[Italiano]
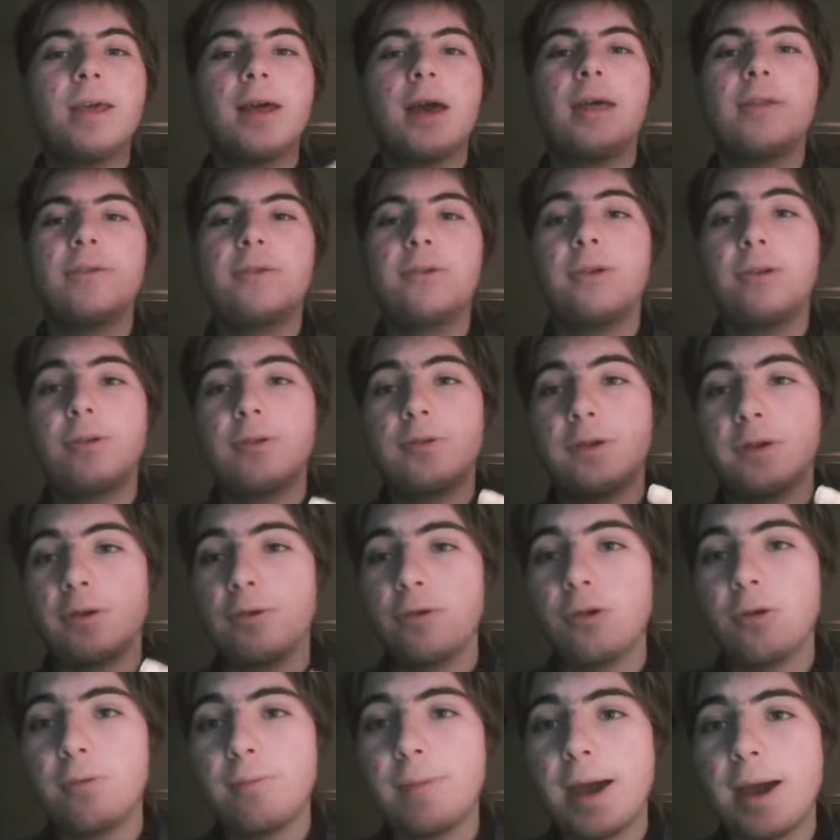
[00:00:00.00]
eh,
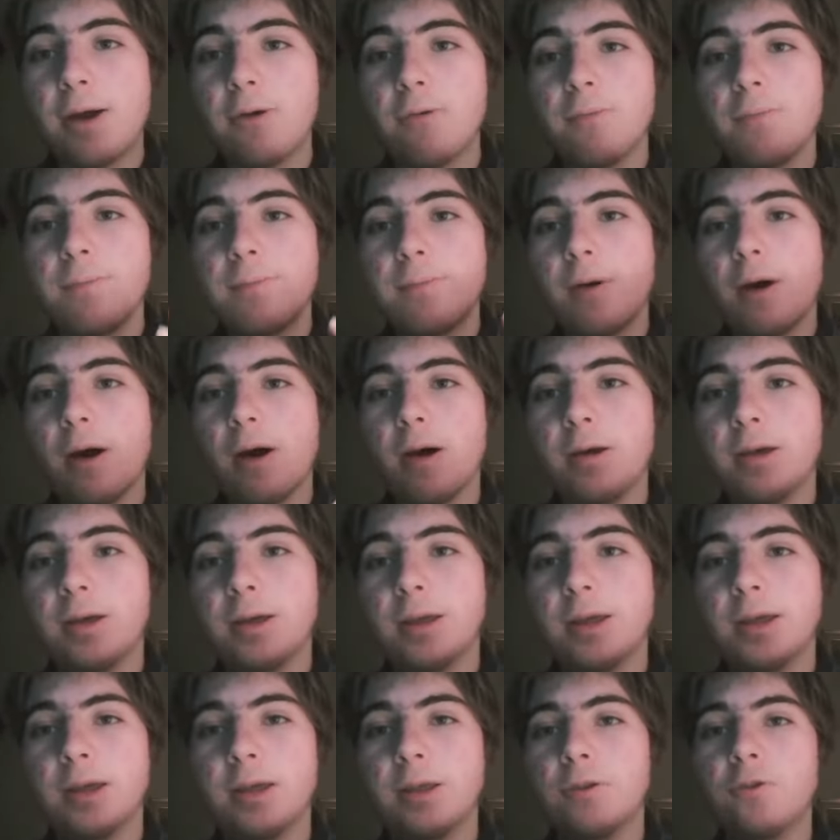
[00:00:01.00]
secondo me un po'
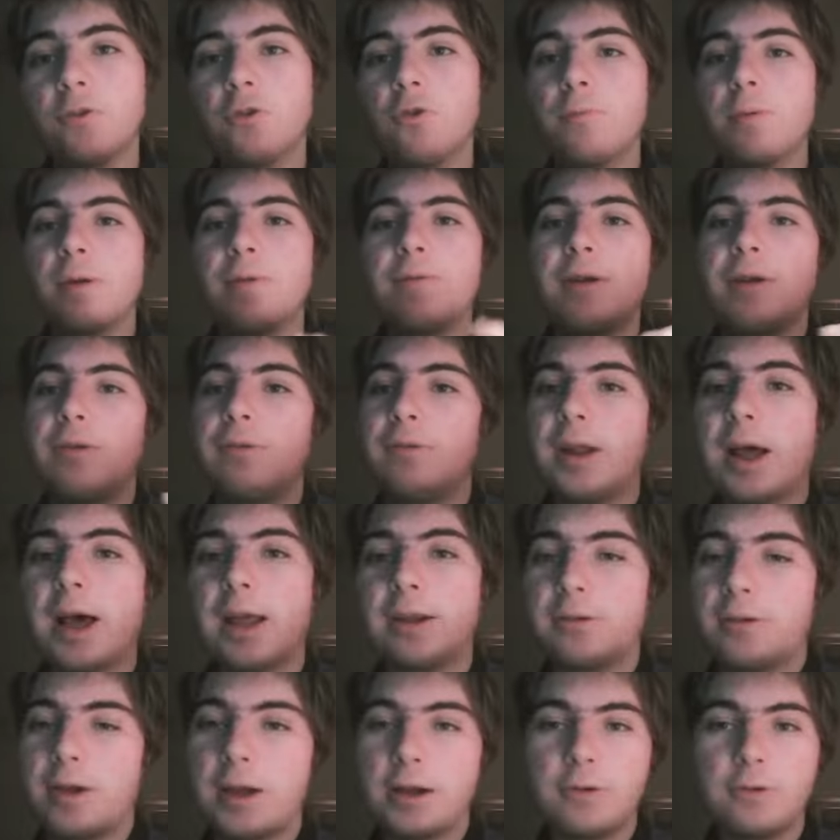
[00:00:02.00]
eh,
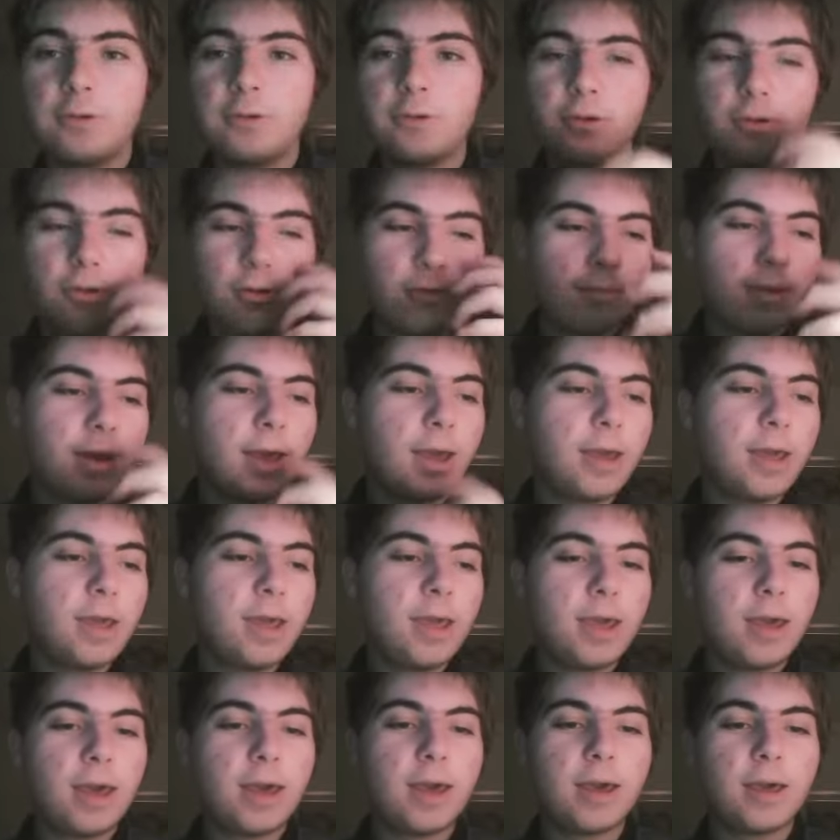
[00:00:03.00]
sopravvalutato, ecco, secondo me
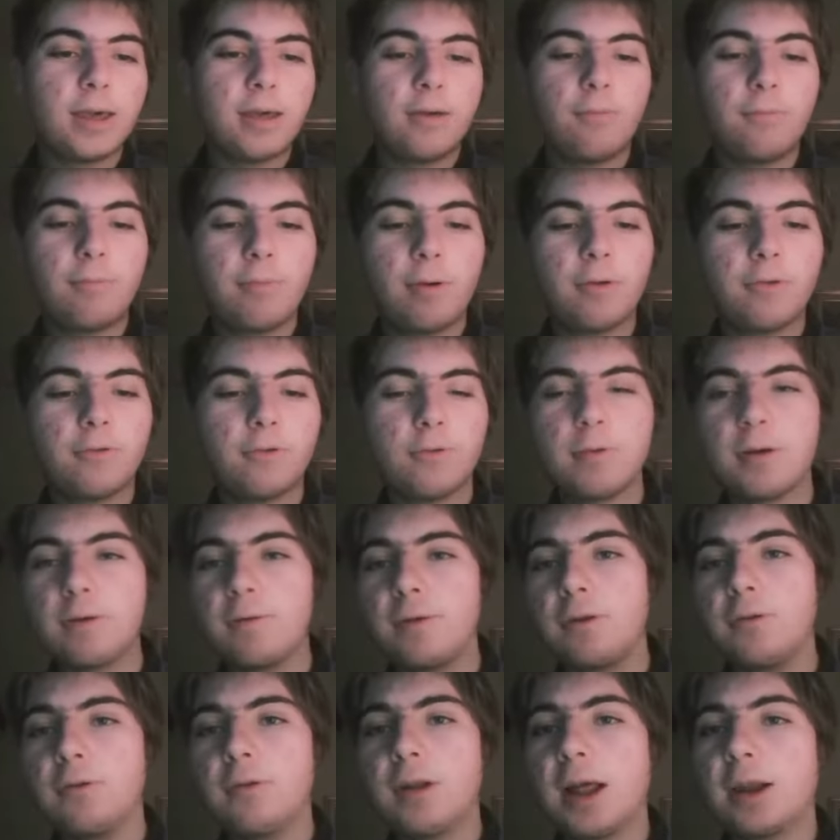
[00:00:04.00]
è un po'
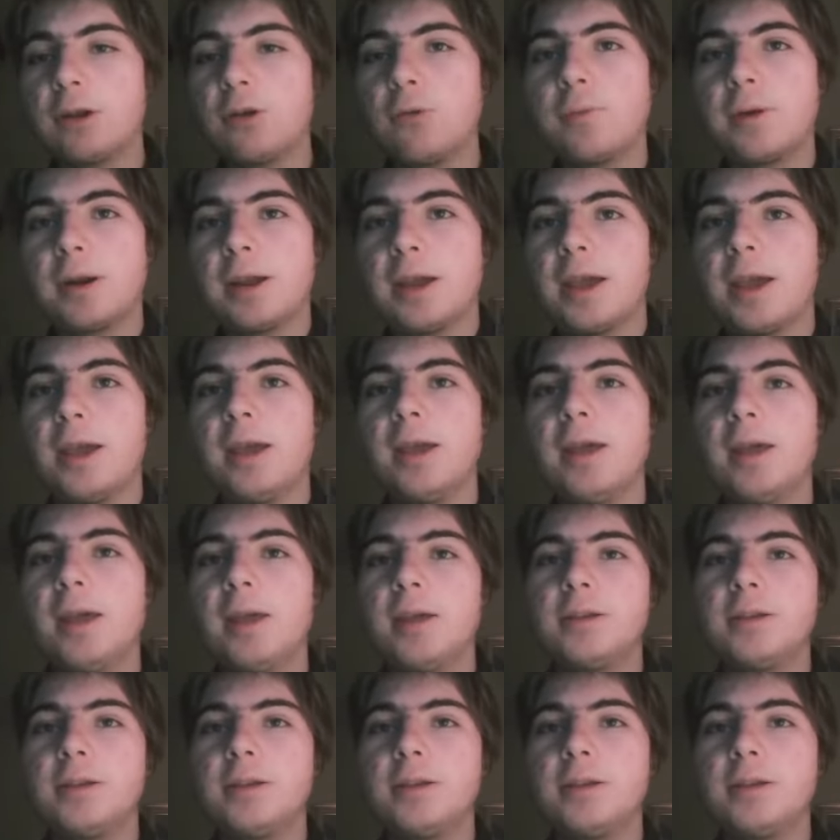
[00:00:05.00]
sopravvalutato perché